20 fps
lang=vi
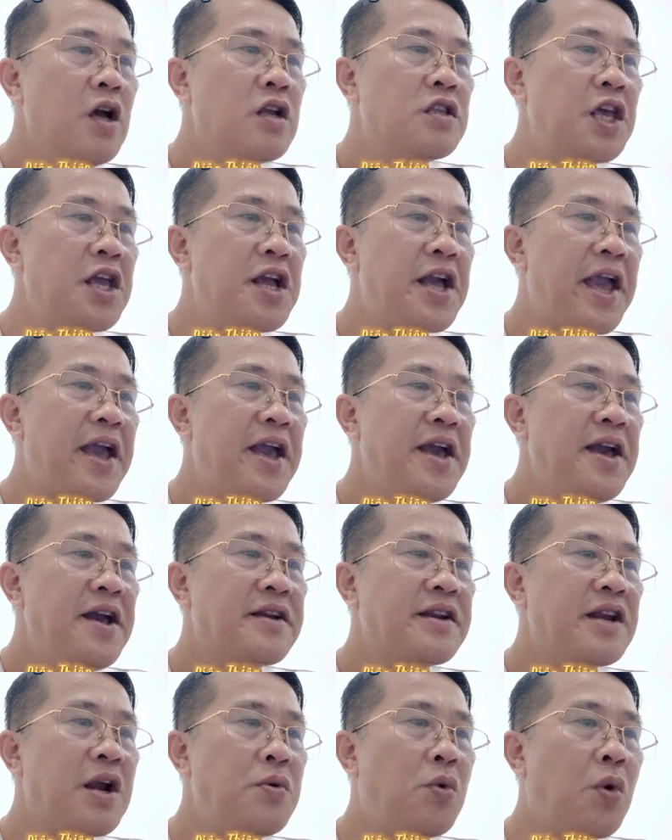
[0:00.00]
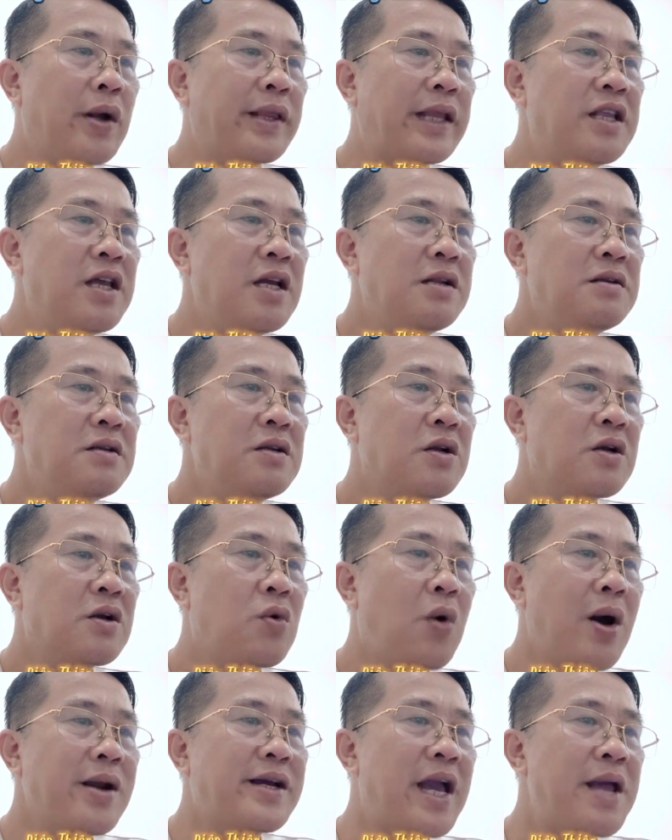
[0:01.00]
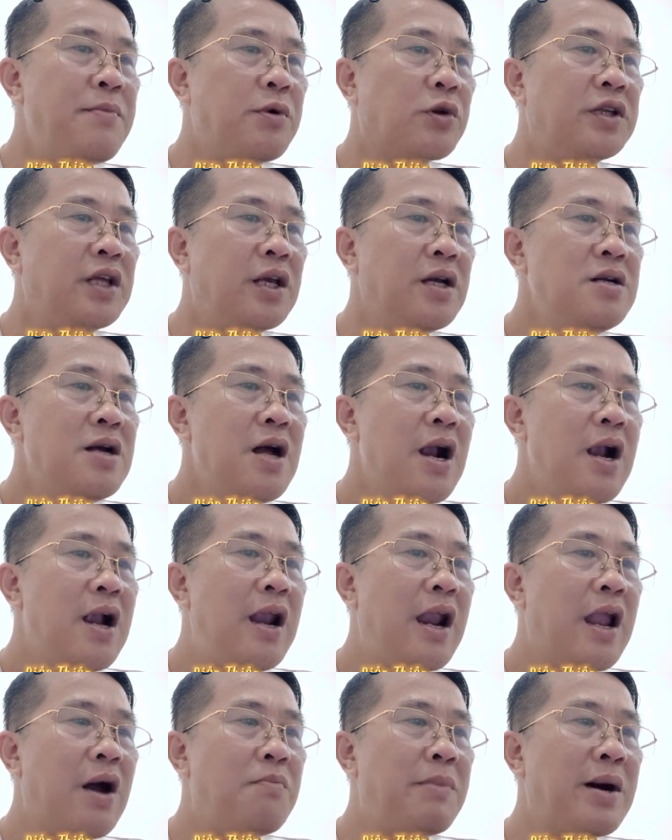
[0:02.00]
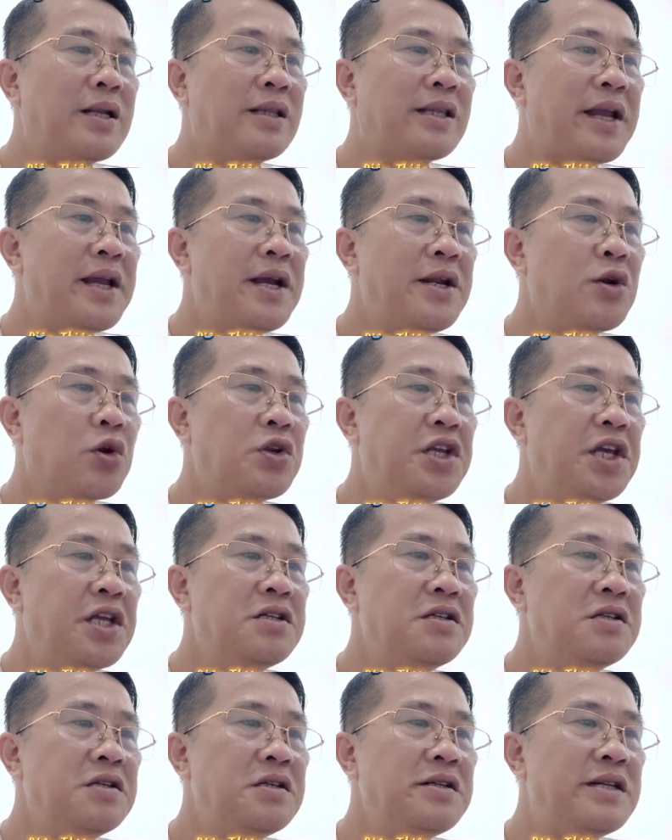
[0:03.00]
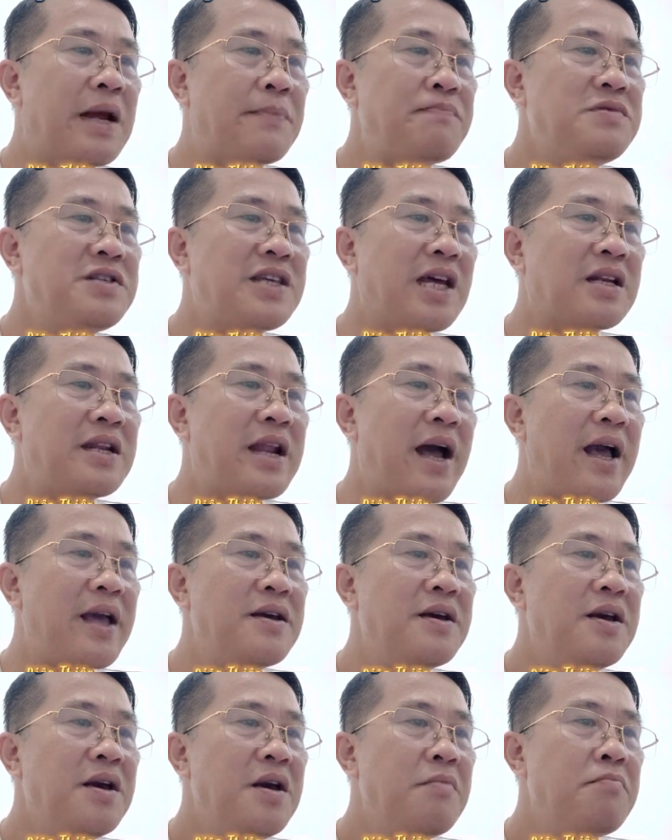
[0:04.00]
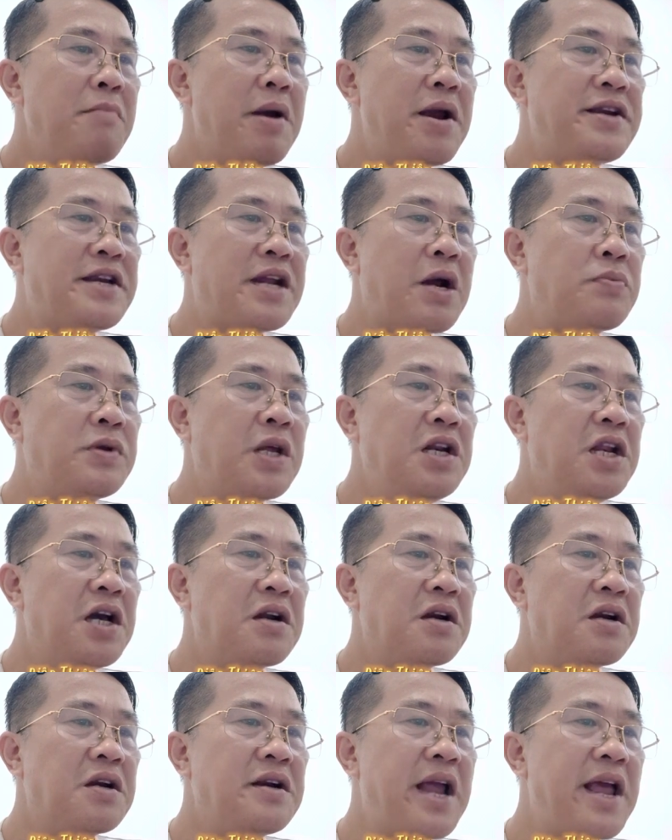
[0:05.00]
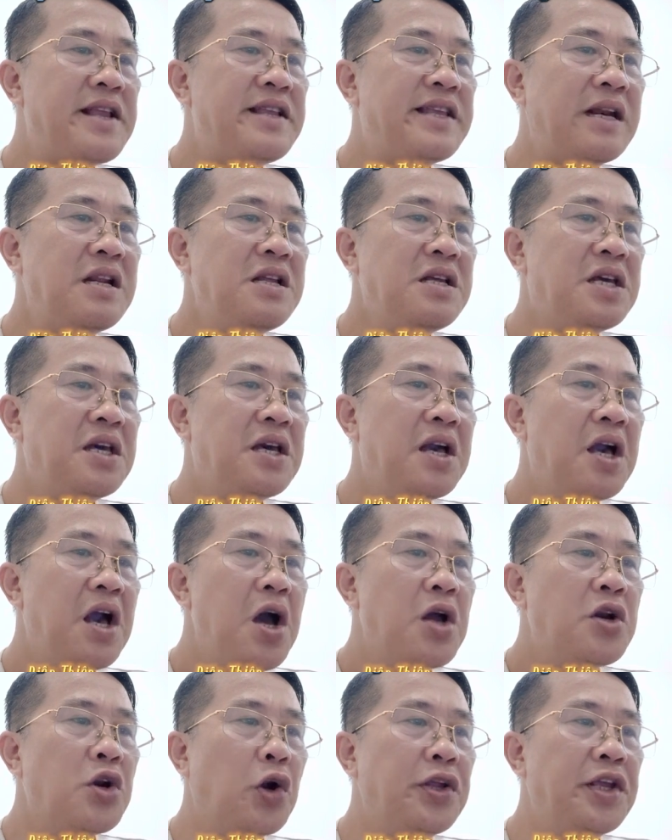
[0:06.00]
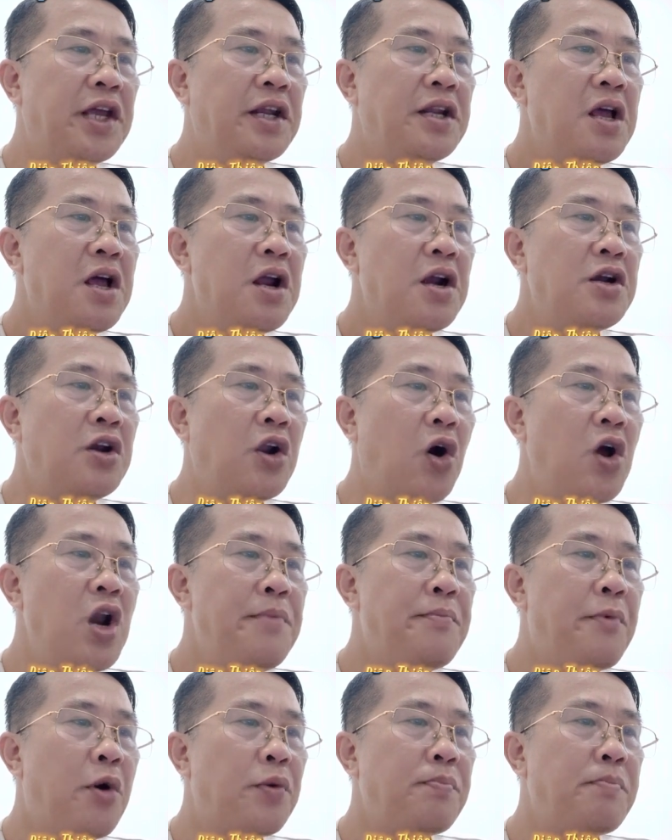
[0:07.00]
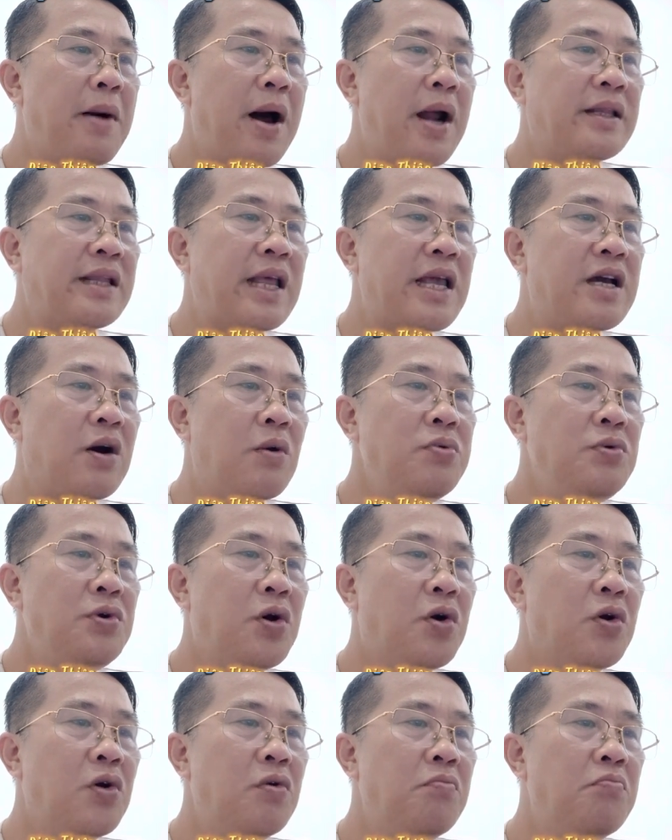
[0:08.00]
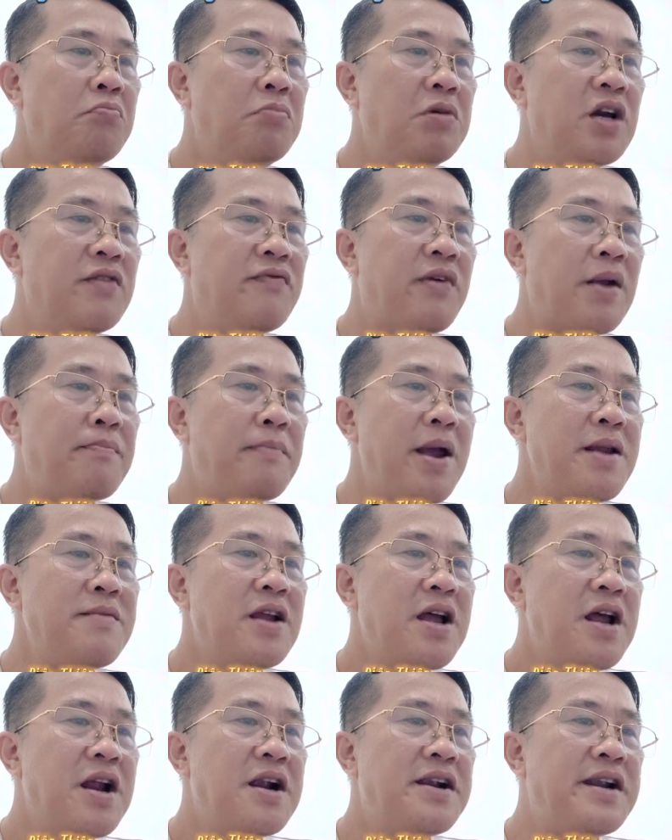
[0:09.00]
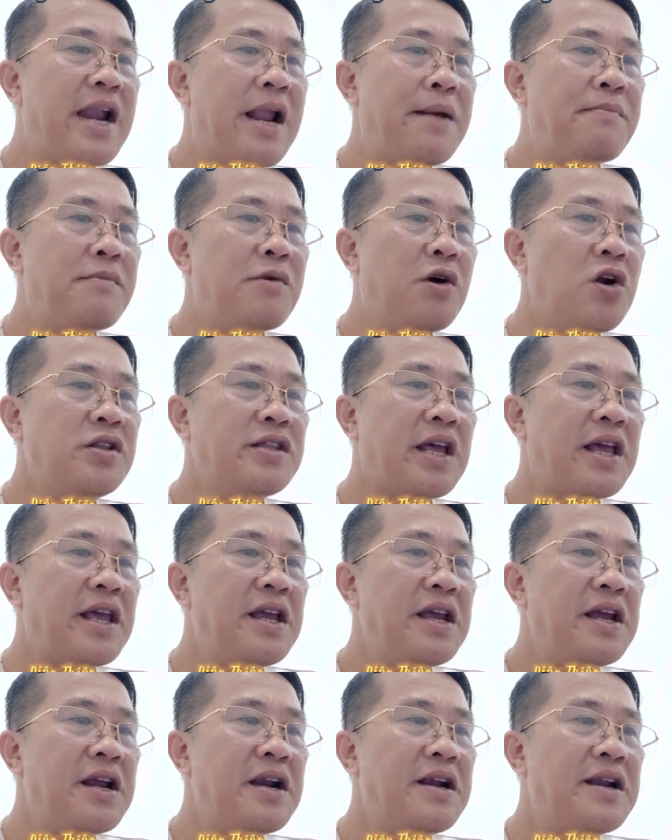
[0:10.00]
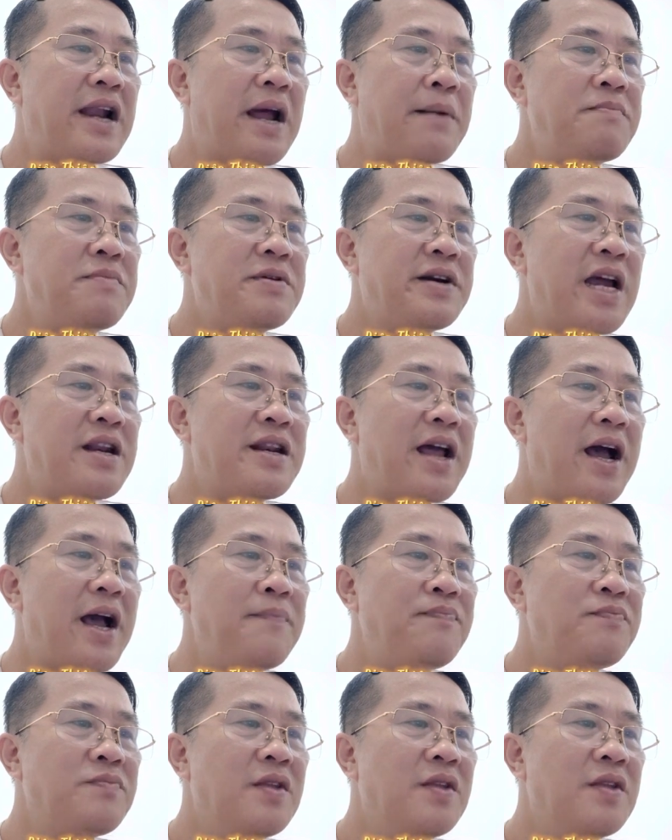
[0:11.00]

chị nghe Đông Hoàng Thái Nhất quát khẽ một tiếng, lòng bàn tay đột nhiên nắm chặt lại. Bên trong chánh lực đen nhánh kia đột nhiên nổi lên một bàn tay khổng lồ 10 vạn mét, nằm ngón tay nắm khép lại.